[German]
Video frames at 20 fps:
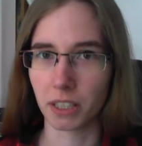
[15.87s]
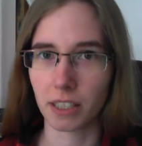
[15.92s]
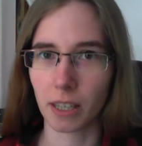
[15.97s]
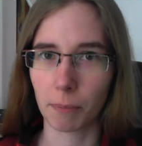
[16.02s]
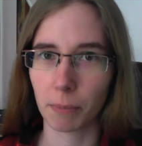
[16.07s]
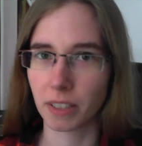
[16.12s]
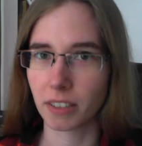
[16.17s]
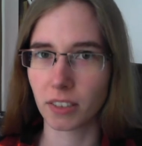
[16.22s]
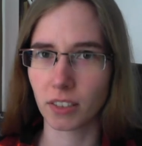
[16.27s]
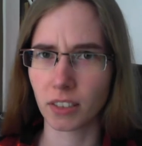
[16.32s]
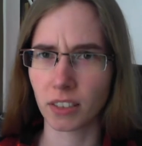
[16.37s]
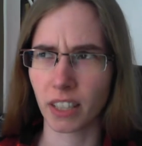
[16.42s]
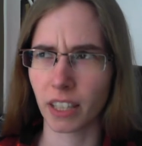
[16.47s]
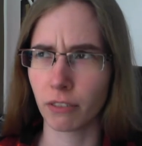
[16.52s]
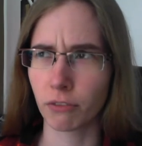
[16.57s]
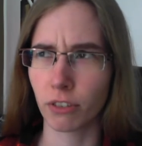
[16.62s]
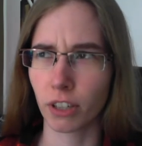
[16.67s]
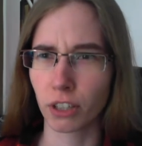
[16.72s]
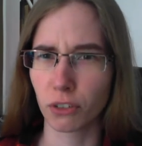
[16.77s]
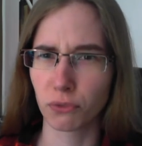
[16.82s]
Ich habe jetzt diesen
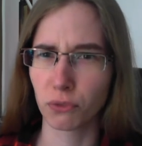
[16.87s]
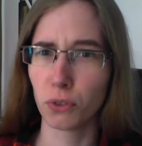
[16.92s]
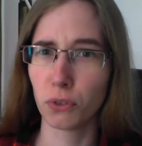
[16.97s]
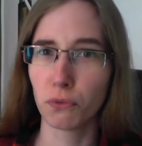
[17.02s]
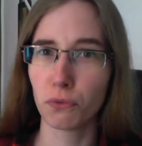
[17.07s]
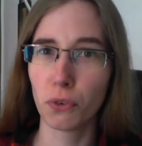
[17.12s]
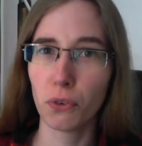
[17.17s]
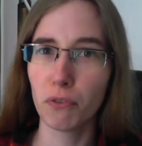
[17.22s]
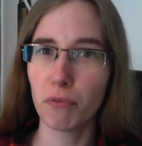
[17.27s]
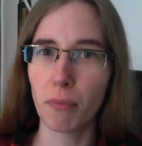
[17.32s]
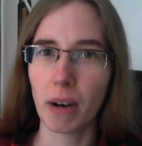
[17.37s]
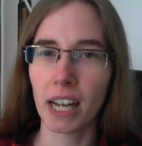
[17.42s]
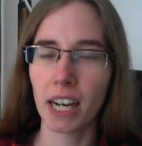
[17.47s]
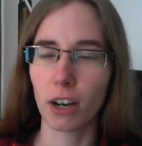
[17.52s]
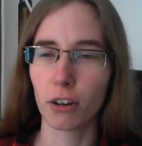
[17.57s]
Anfang gefühlt fünfmal